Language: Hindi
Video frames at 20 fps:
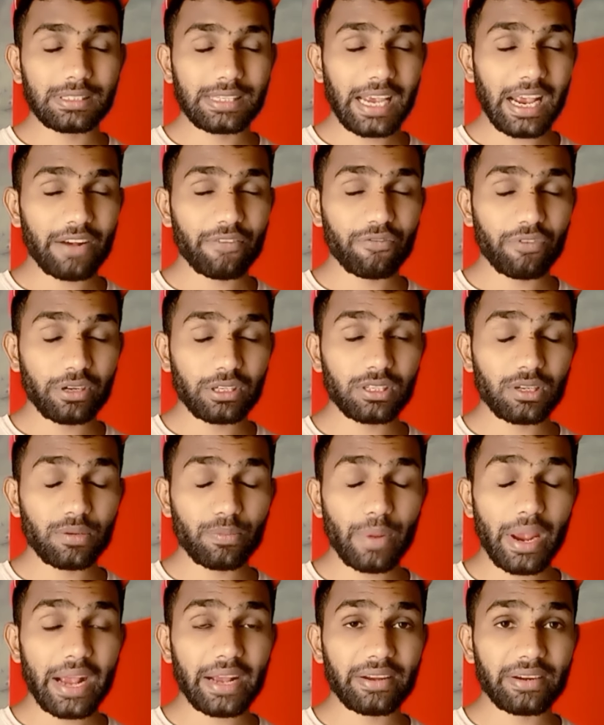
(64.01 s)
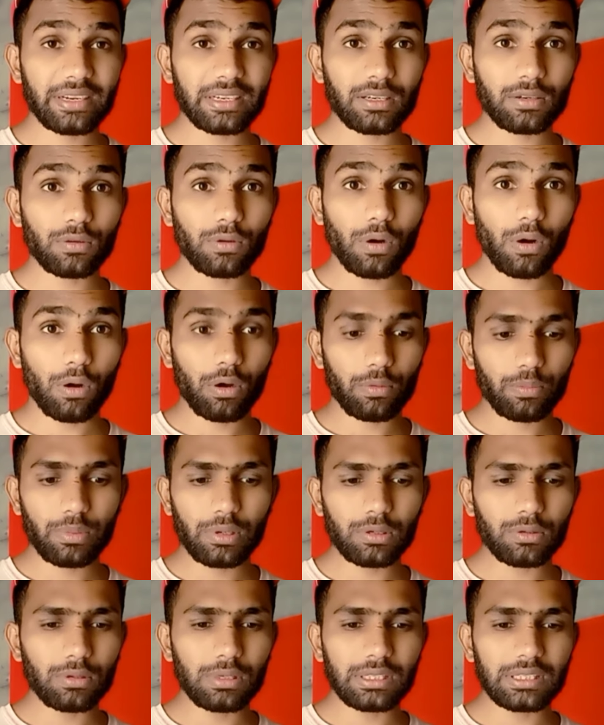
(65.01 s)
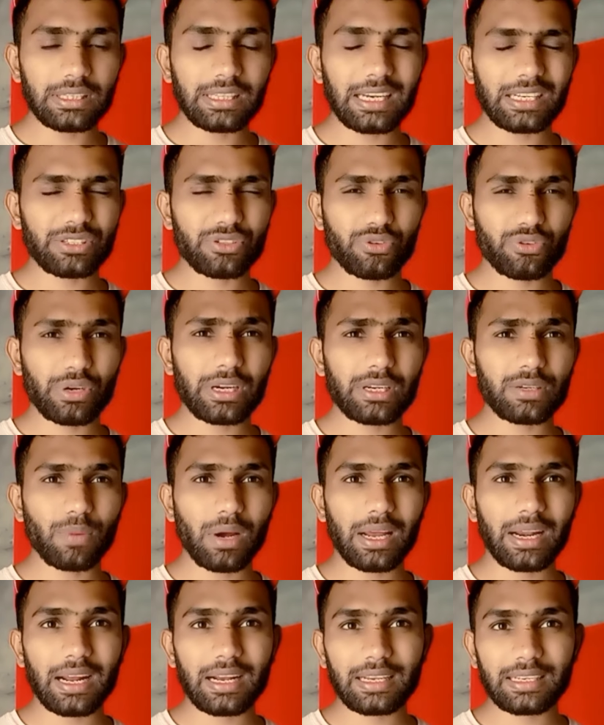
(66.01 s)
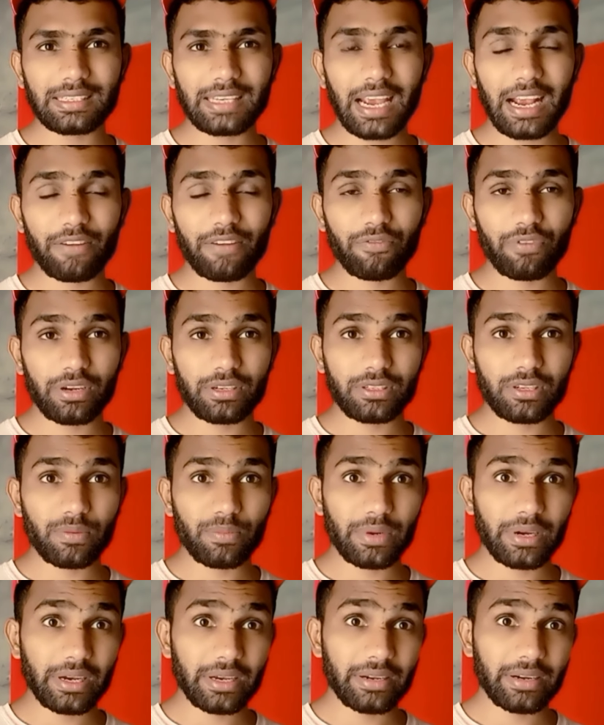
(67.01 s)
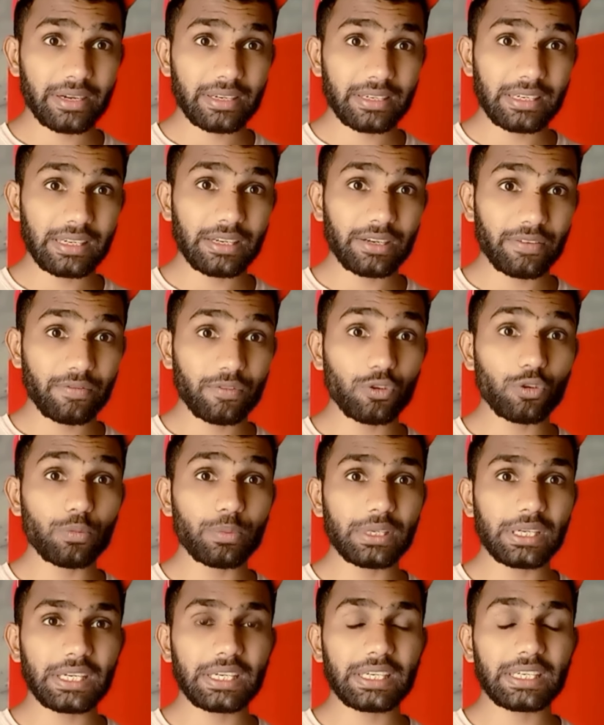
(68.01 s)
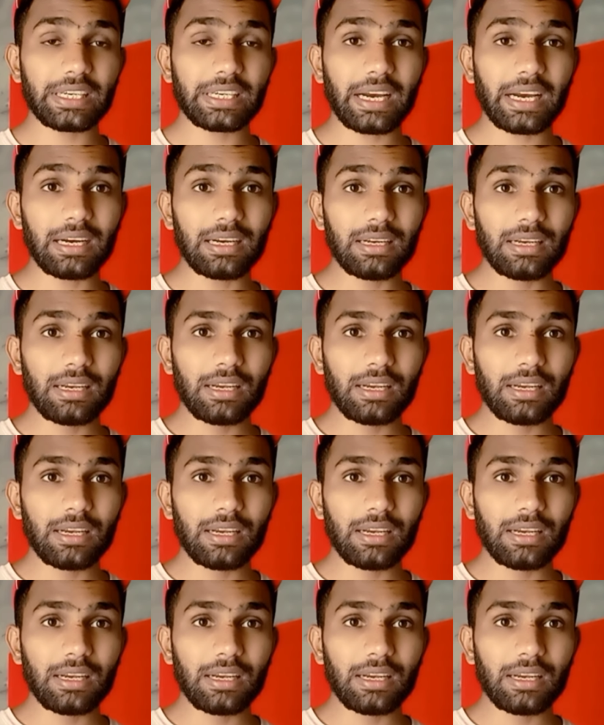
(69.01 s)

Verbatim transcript: जैक फ्रेजर मैग्रिक को और बिल्कुल इतना स्ट्रेट मारा कि जैक फ्रेजर मैग्रिक ने रिव्यू भी नहीं किया